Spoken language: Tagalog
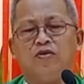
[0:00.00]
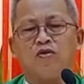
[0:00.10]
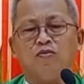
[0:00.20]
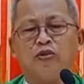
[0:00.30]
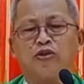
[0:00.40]

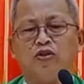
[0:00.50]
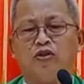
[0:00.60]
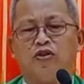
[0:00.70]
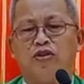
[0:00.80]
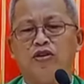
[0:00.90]
og
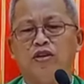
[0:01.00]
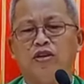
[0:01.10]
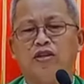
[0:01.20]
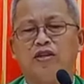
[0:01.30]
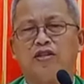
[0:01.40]
musunod
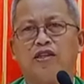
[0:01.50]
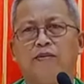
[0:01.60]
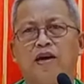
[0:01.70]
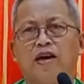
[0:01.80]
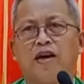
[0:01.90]
sa
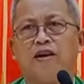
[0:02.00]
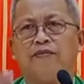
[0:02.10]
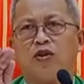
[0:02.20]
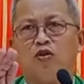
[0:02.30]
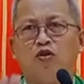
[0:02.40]
mga
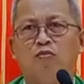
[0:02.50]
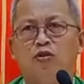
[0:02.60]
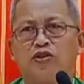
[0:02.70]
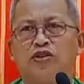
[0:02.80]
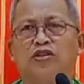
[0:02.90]

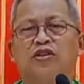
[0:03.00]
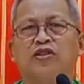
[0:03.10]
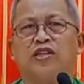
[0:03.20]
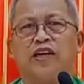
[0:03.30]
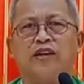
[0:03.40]
ubos
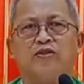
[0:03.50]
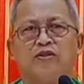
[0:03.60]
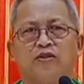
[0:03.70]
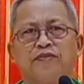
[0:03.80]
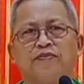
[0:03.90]
sa
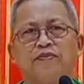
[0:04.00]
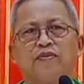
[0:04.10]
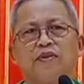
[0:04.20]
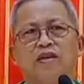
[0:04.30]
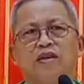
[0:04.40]
Ginoo
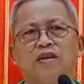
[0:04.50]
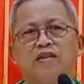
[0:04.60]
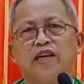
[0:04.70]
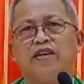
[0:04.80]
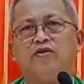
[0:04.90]

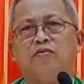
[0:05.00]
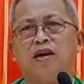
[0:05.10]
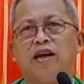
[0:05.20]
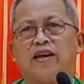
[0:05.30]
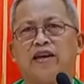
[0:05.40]
sa inyong
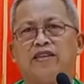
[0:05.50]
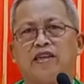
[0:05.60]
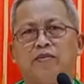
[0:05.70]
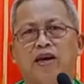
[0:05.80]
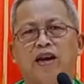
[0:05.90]
balay
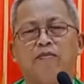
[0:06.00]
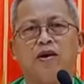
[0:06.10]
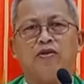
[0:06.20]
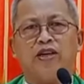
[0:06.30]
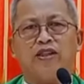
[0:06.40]
kinsa may
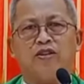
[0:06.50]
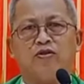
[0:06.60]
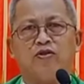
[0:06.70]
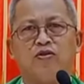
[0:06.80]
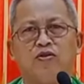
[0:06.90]
labaw
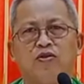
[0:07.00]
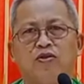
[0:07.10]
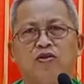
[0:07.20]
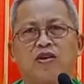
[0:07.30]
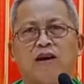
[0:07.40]
dito
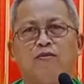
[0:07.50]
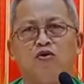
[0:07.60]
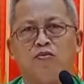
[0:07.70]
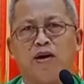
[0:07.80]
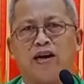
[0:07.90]

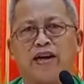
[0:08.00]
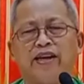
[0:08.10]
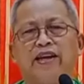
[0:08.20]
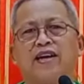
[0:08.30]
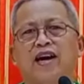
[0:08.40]
kamong mga
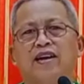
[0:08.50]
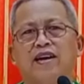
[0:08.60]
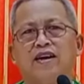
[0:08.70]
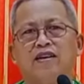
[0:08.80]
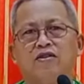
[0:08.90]

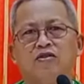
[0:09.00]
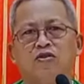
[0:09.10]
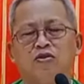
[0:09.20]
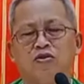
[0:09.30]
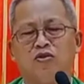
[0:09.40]
ginikanan o
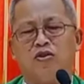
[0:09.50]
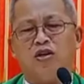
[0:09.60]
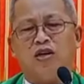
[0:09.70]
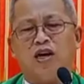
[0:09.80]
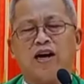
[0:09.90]

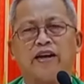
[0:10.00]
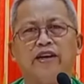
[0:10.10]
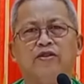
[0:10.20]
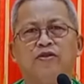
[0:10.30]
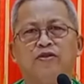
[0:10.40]
ang
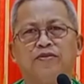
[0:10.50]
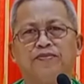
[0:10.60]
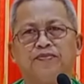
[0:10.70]
Ginoo